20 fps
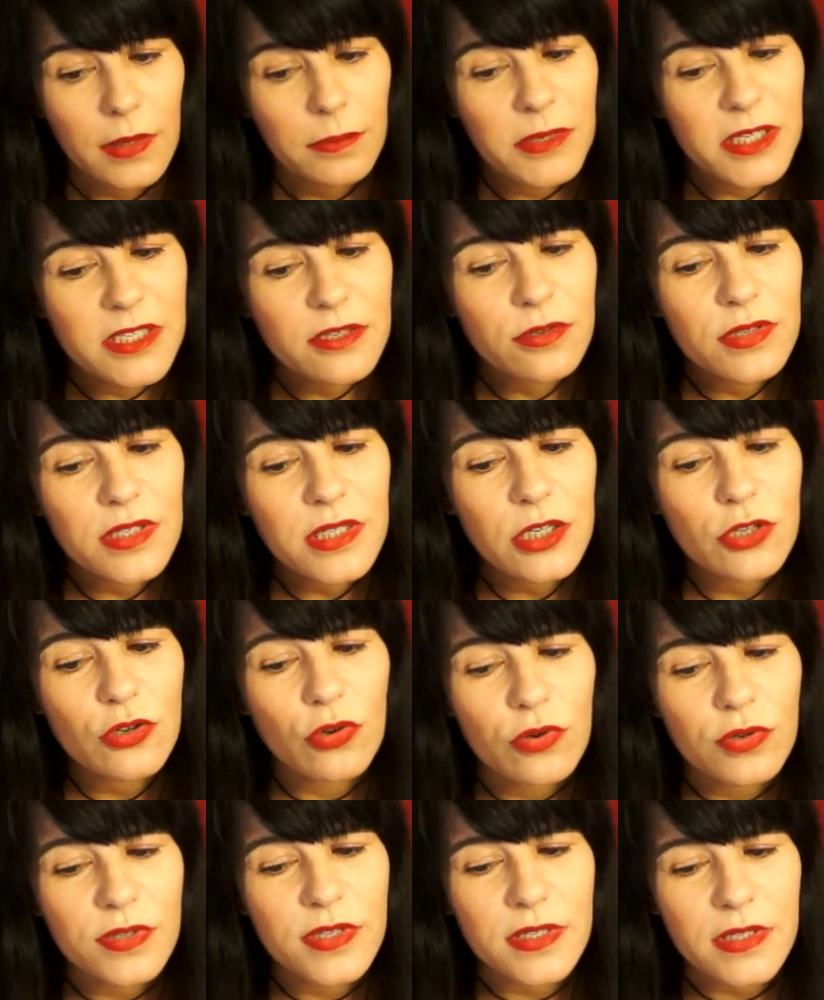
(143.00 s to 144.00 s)
Mais ceci
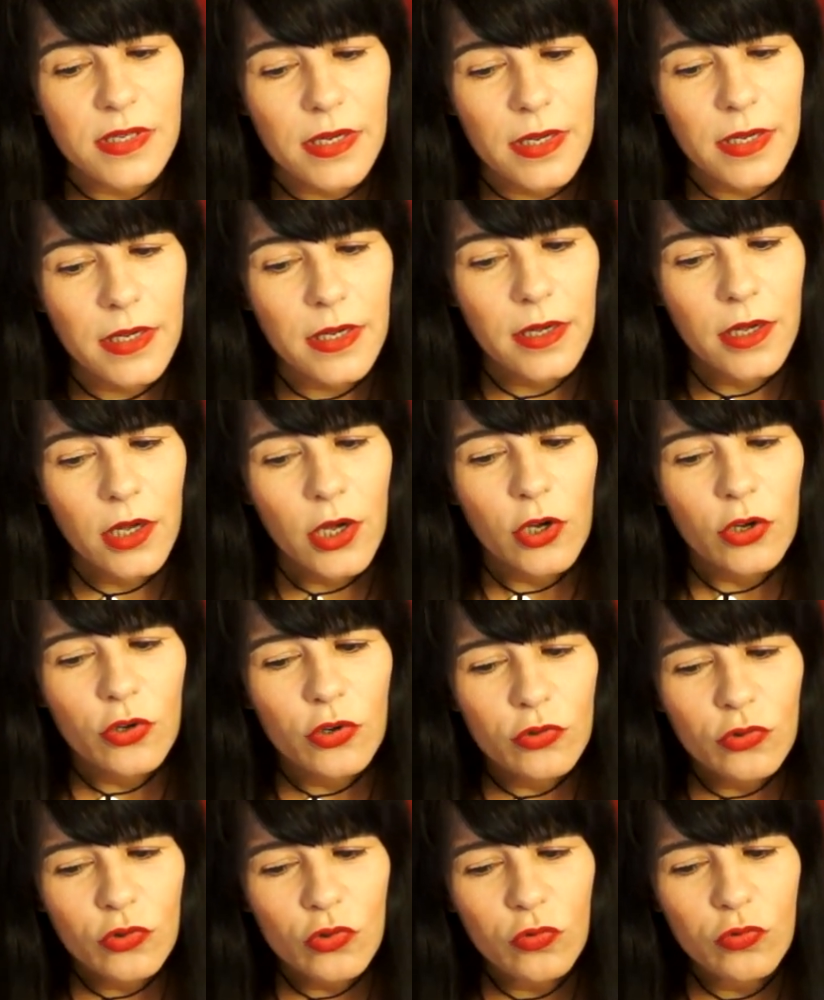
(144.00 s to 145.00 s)
je le sais,
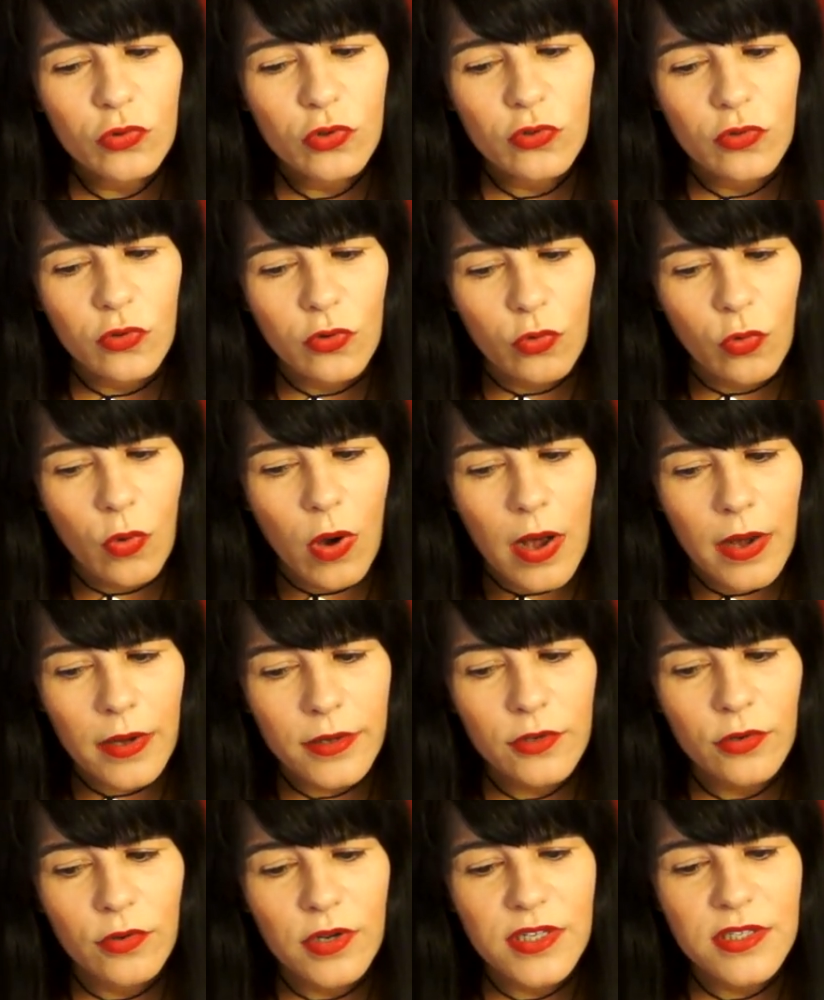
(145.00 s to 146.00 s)
que toute loi
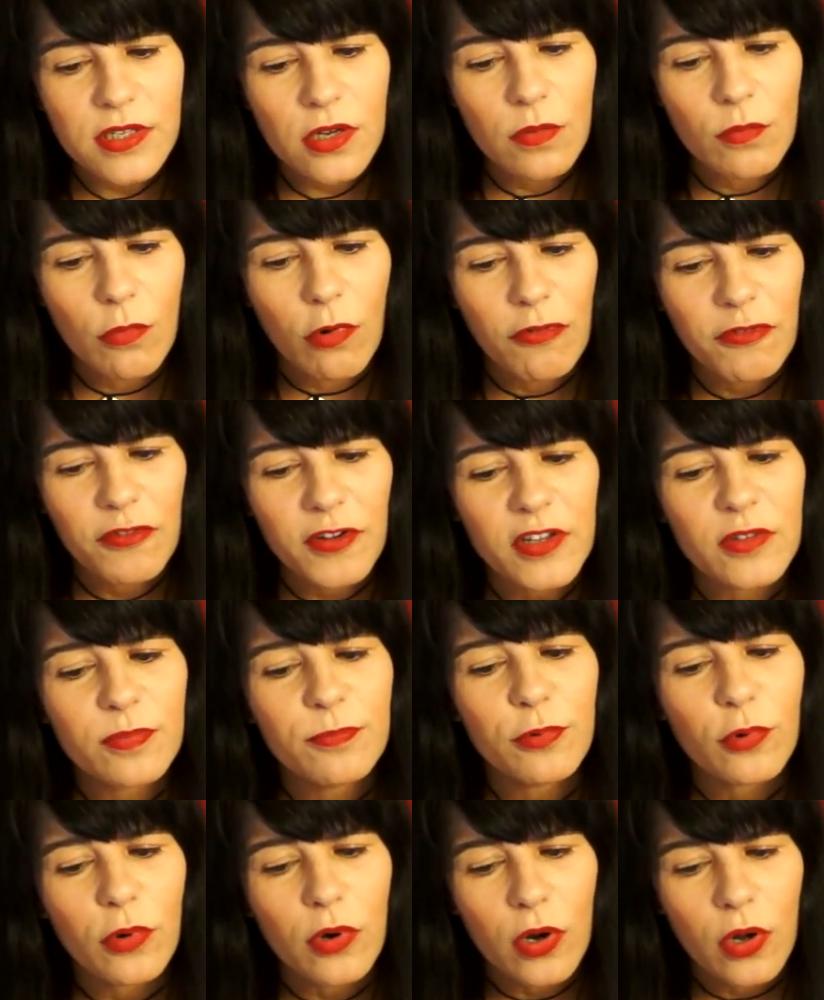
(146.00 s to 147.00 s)
que les hommes ont faite
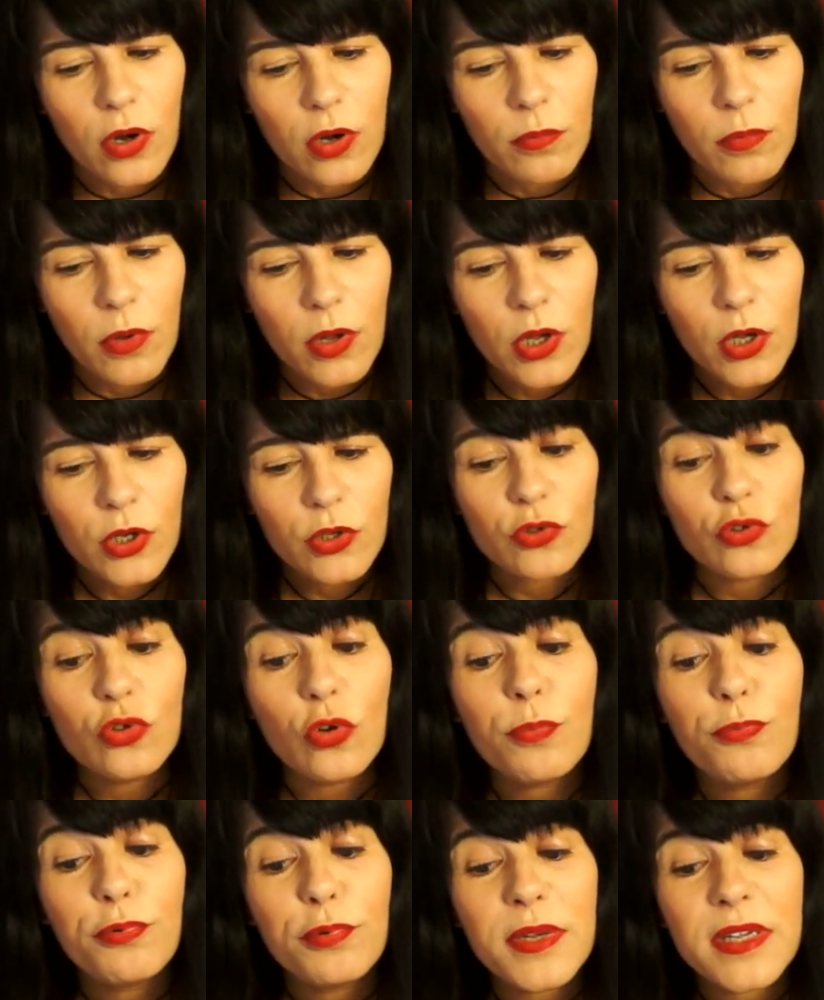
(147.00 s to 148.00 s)
pour l'homme,
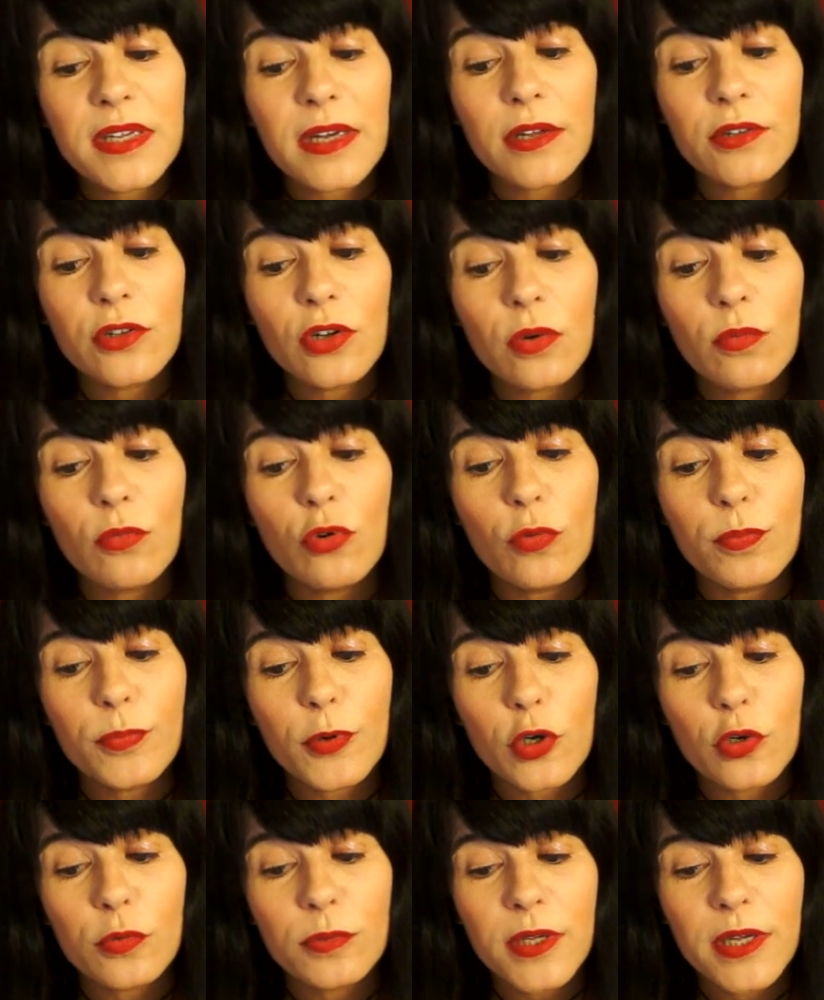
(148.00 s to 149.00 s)
depuis qu'un homme le
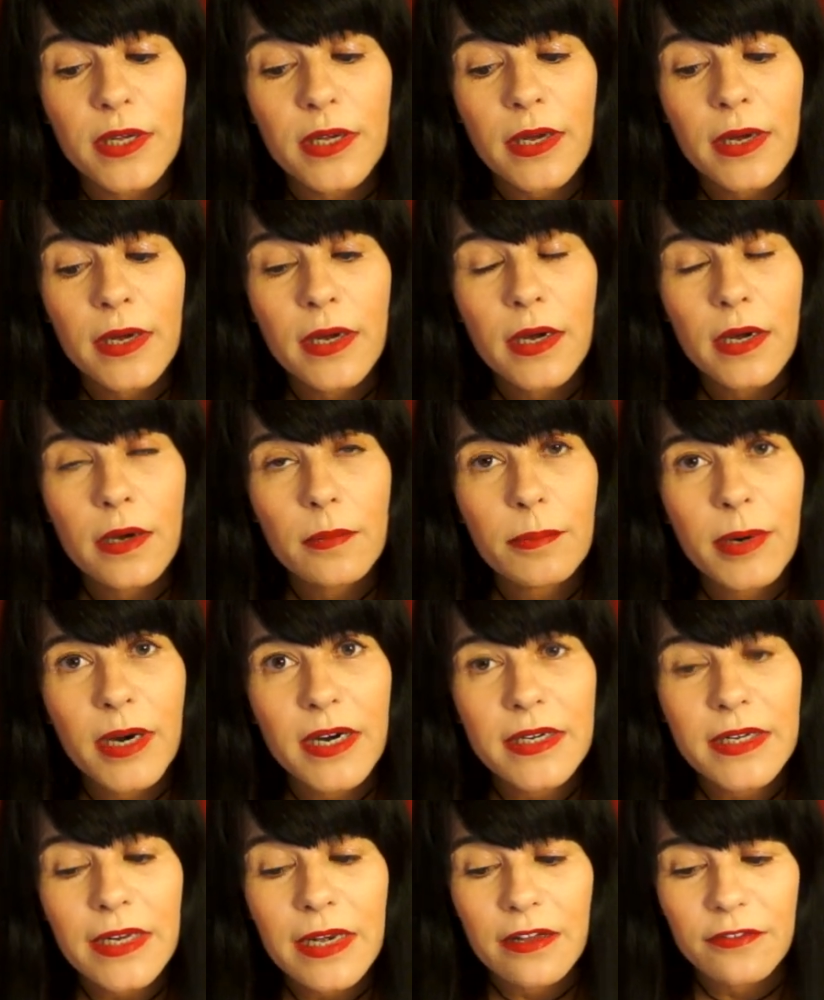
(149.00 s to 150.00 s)
premier
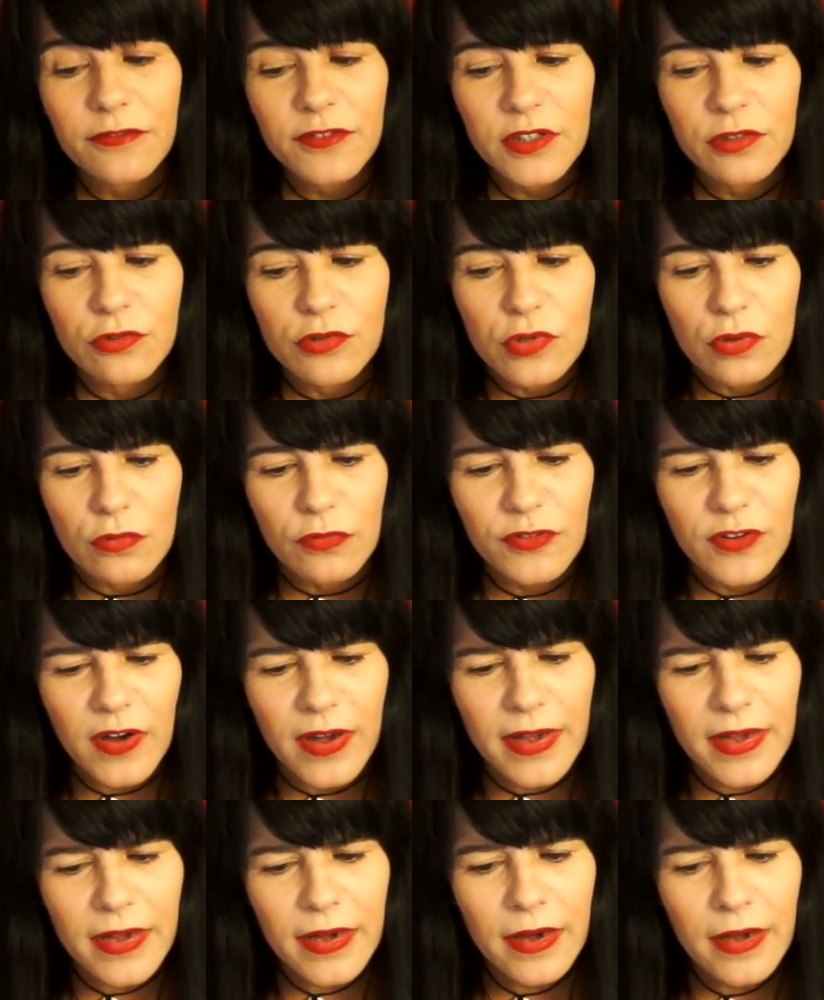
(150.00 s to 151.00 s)
prit la vie de son
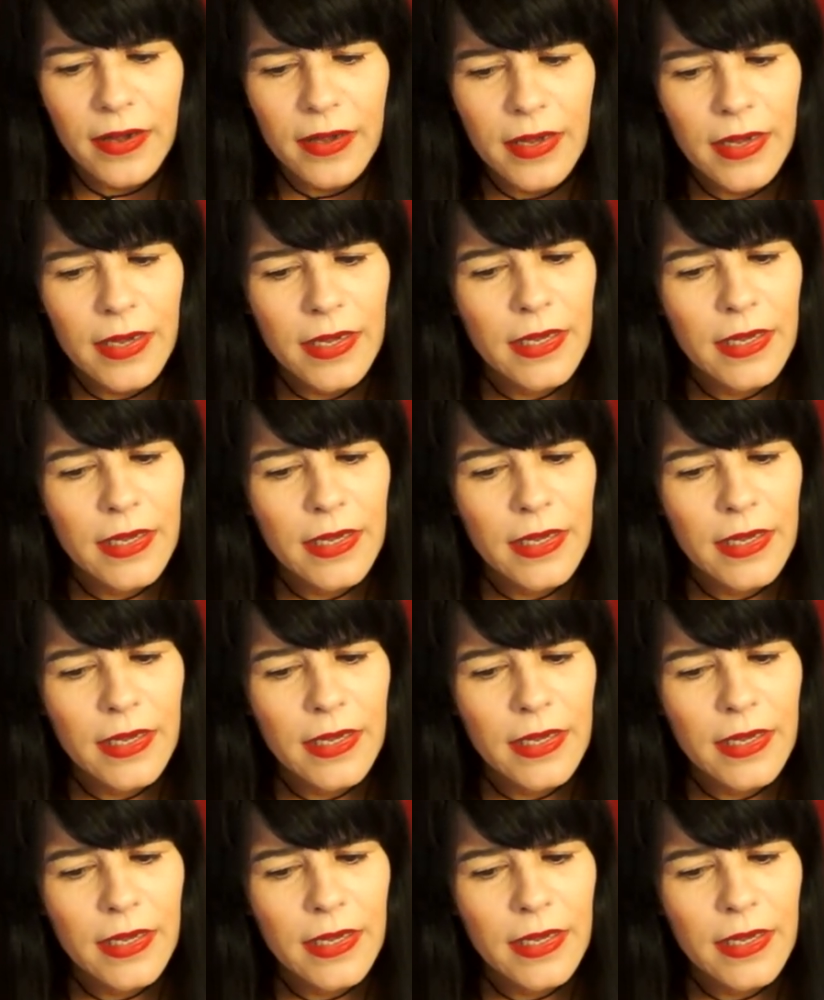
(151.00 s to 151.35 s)
frère,